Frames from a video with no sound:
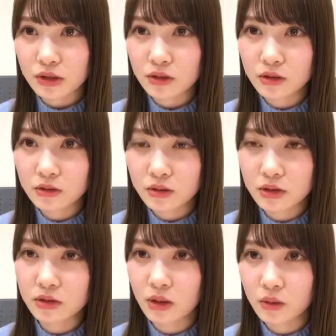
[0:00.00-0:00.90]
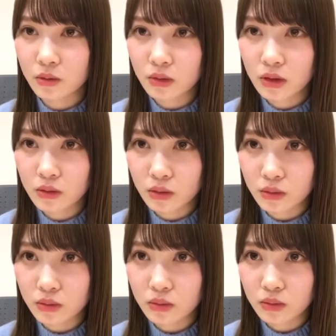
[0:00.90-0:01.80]
佐々木は末っ子なの
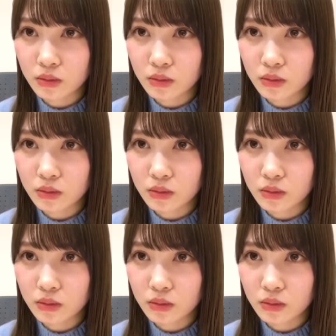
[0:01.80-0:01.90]
よ。